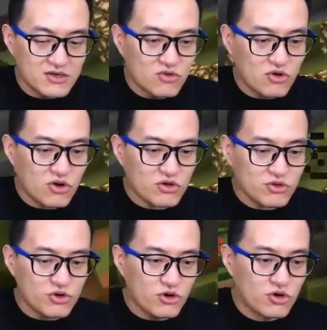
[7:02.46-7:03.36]
哦
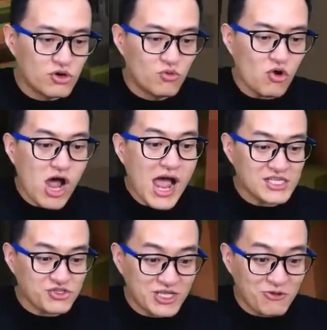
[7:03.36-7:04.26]
呦呦，哇，
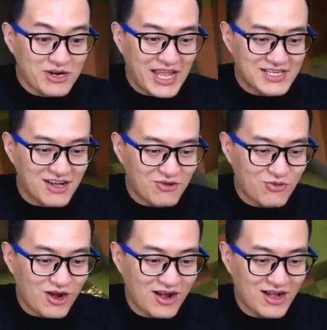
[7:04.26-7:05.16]
就在我脸上！
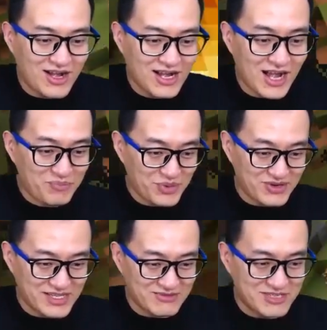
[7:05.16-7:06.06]
哇哈哈，不用
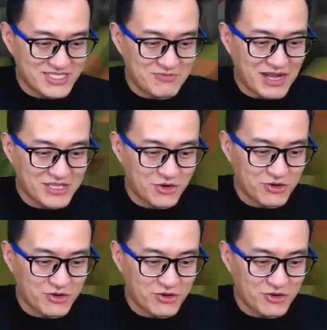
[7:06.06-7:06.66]
离这么近吧妖